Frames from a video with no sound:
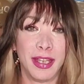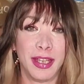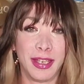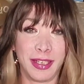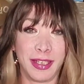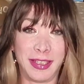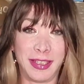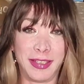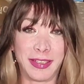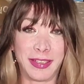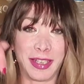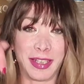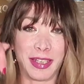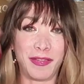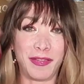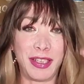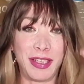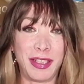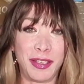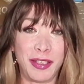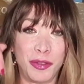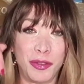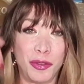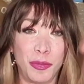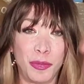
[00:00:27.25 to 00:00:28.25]
Iscriviti
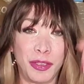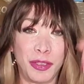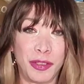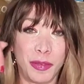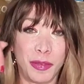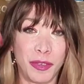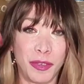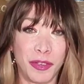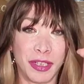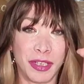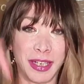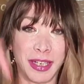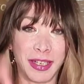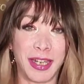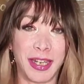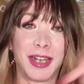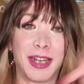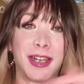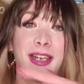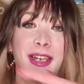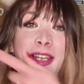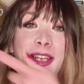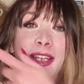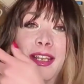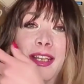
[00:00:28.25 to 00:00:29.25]
subito al mio
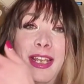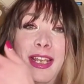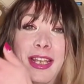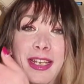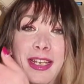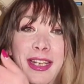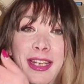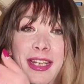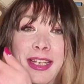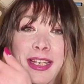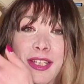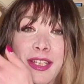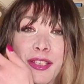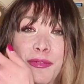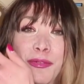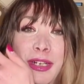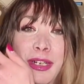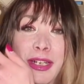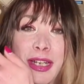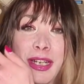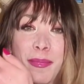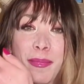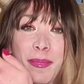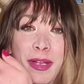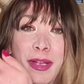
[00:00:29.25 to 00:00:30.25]
canale e clicca sulla
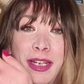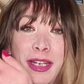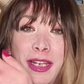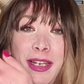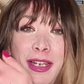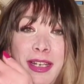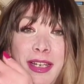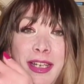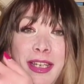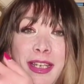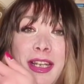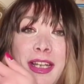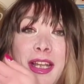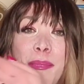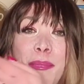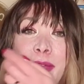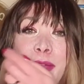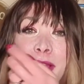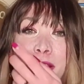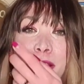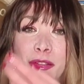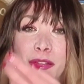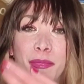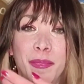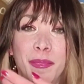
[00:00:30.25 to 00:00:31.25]
campanellina per
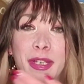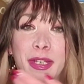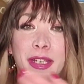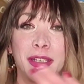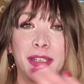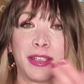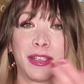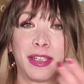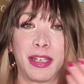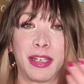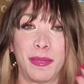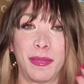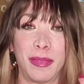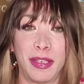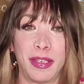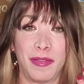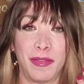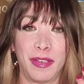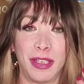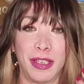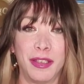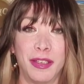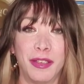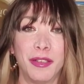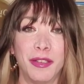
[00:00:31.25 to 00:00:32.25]
non perdere i miei
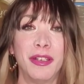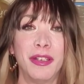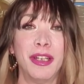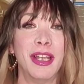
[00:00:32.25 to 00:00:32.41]
video